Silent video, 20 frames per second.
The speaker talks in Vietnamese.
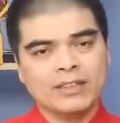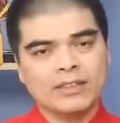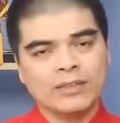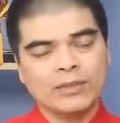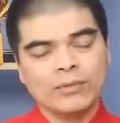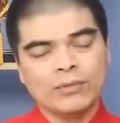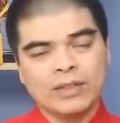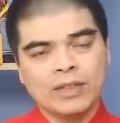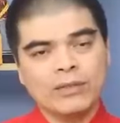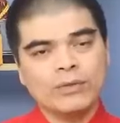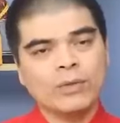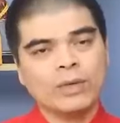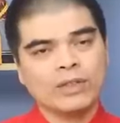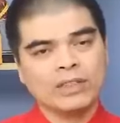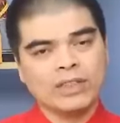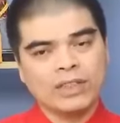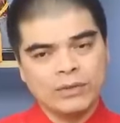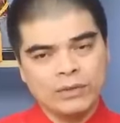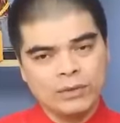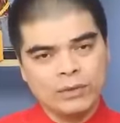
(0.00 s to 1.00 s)
ngày sử dụng theo tuổi
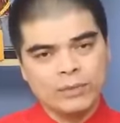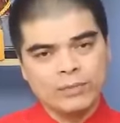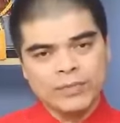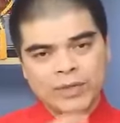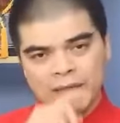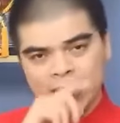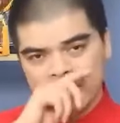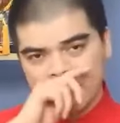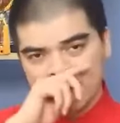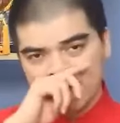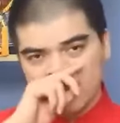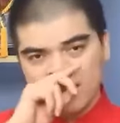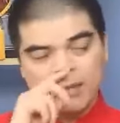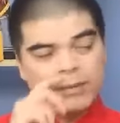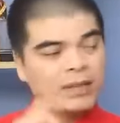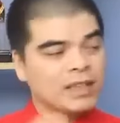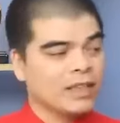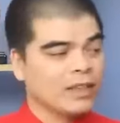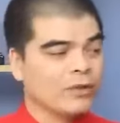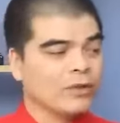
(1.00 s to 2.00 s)
của gia chủ khi
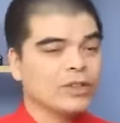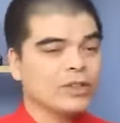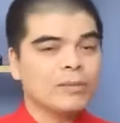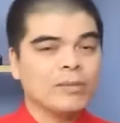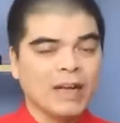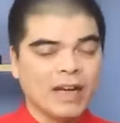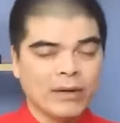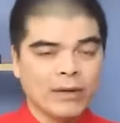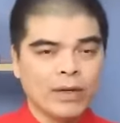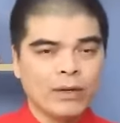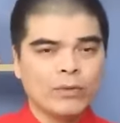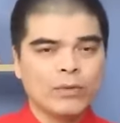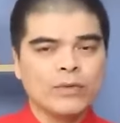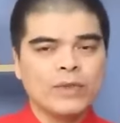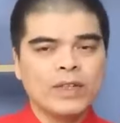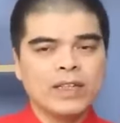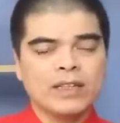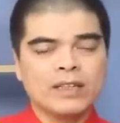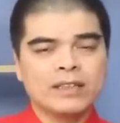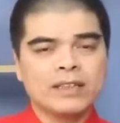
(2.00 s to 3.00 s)
mà thỉnh cốt thất bảo ấy, quý
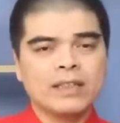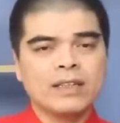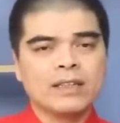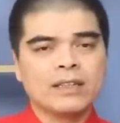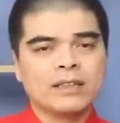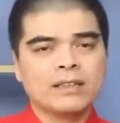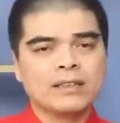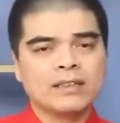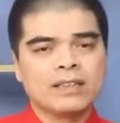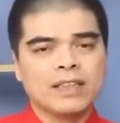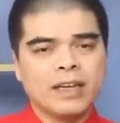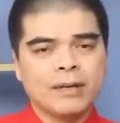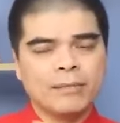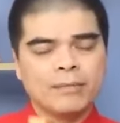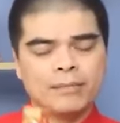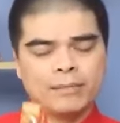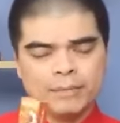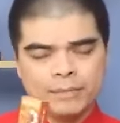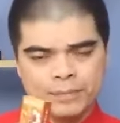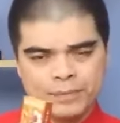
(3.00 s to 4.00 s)
vị sẽ được
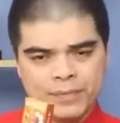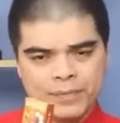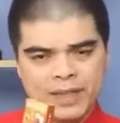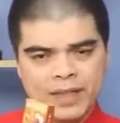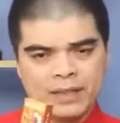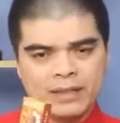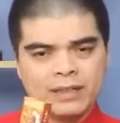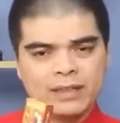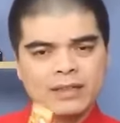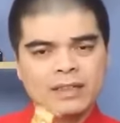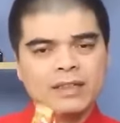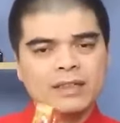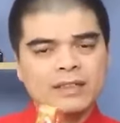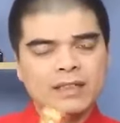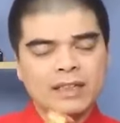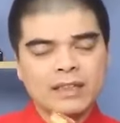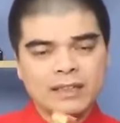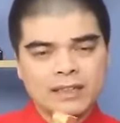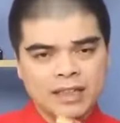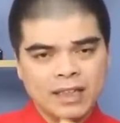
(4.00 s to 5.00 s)
xem để, sẽ,
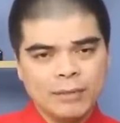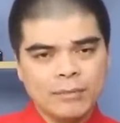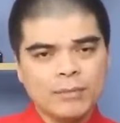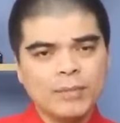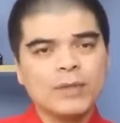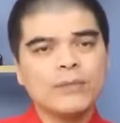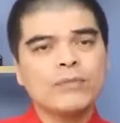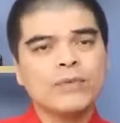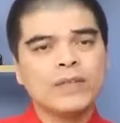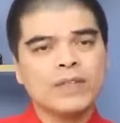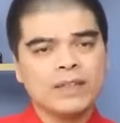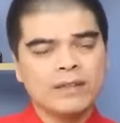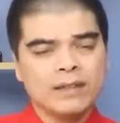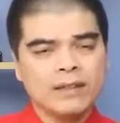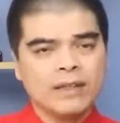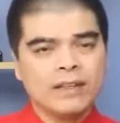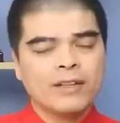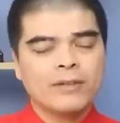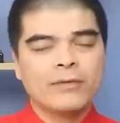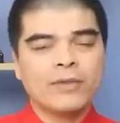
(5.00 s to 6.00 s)
sẽ được xem miễn phí
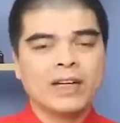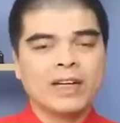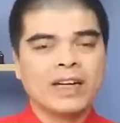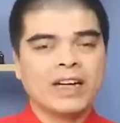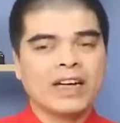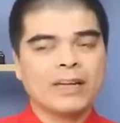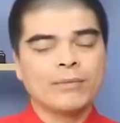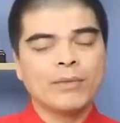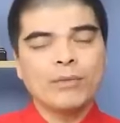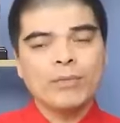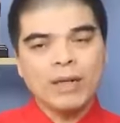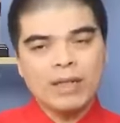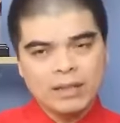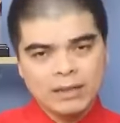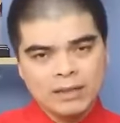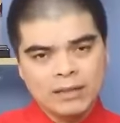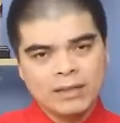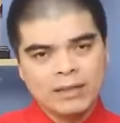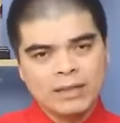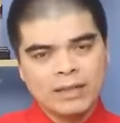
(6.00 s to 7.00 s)
về ngày bốc bát
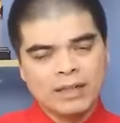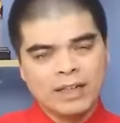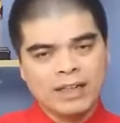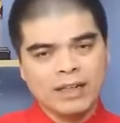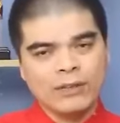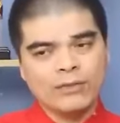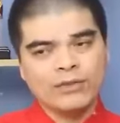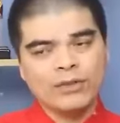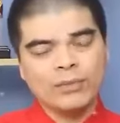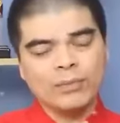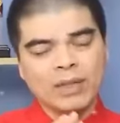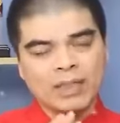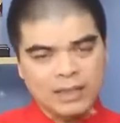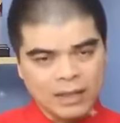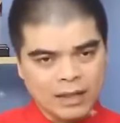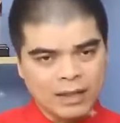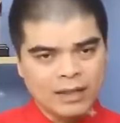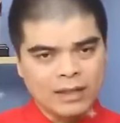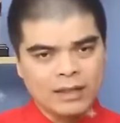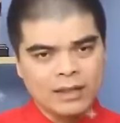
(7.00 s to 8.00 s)
hương ngày lau dọn bàn
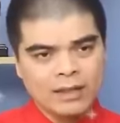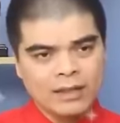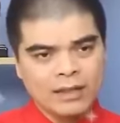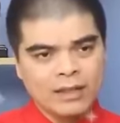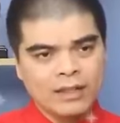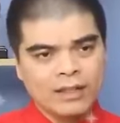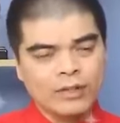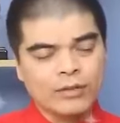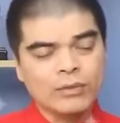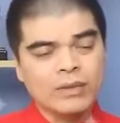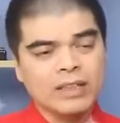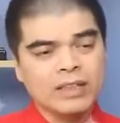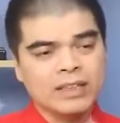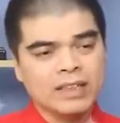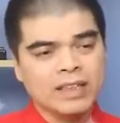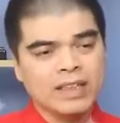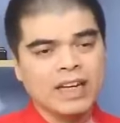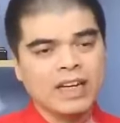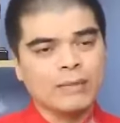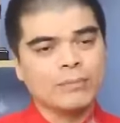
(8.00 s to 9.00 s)
thờ cũng như là
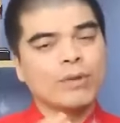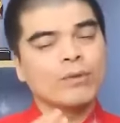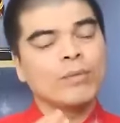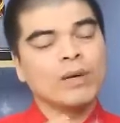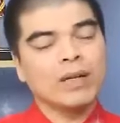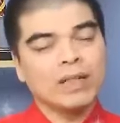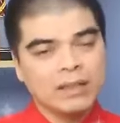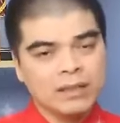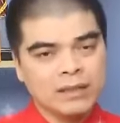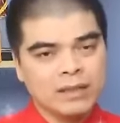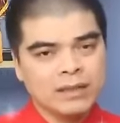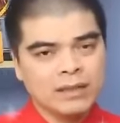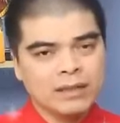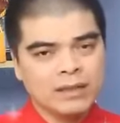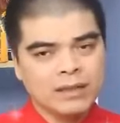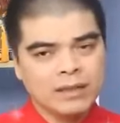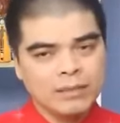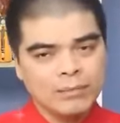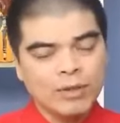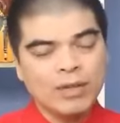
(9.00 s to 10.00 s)
gì ngày bốc bát hương
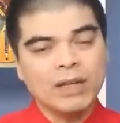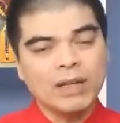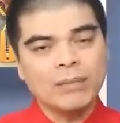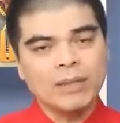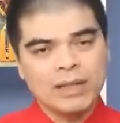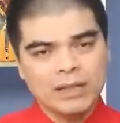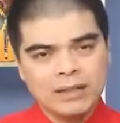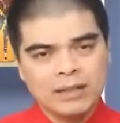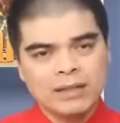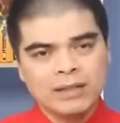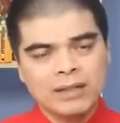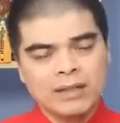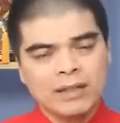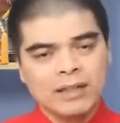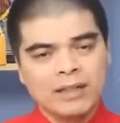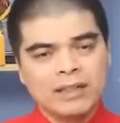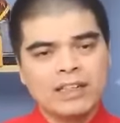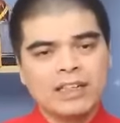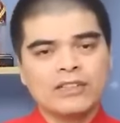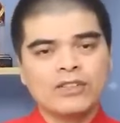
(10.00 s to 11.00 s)
bốc lại bát hương
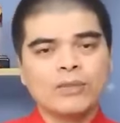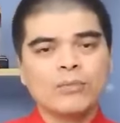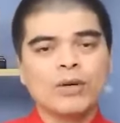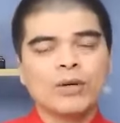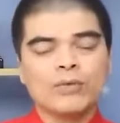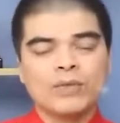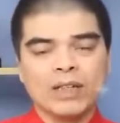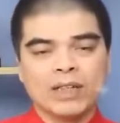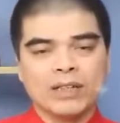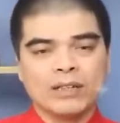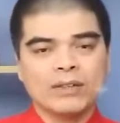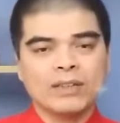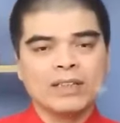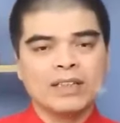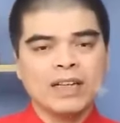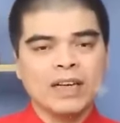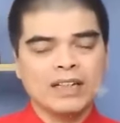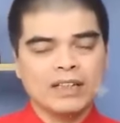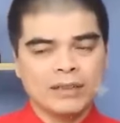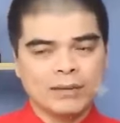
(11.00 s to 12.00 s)
để cho mọi việc nó
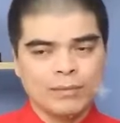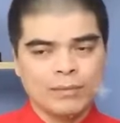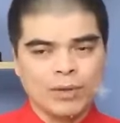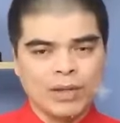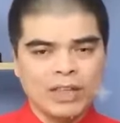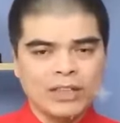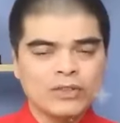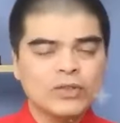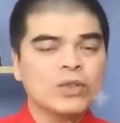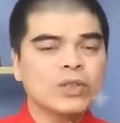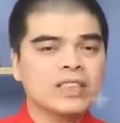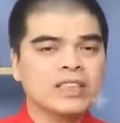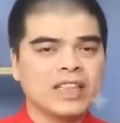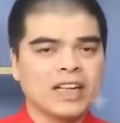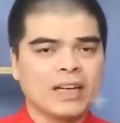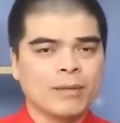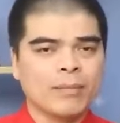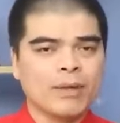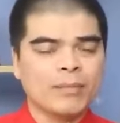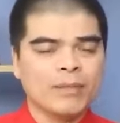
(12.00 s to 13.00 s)
tiến hành được một cách suôn
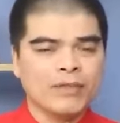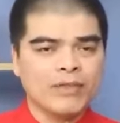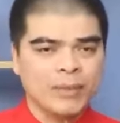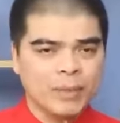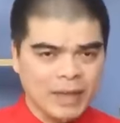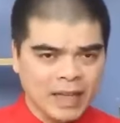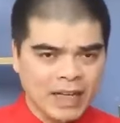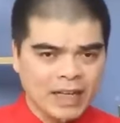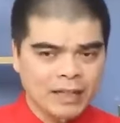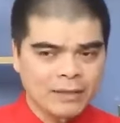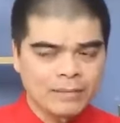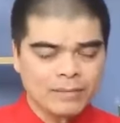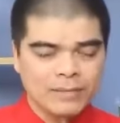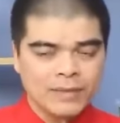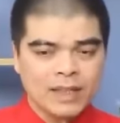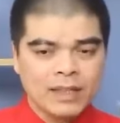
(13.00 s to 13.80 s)
sẻ may mắn và bình an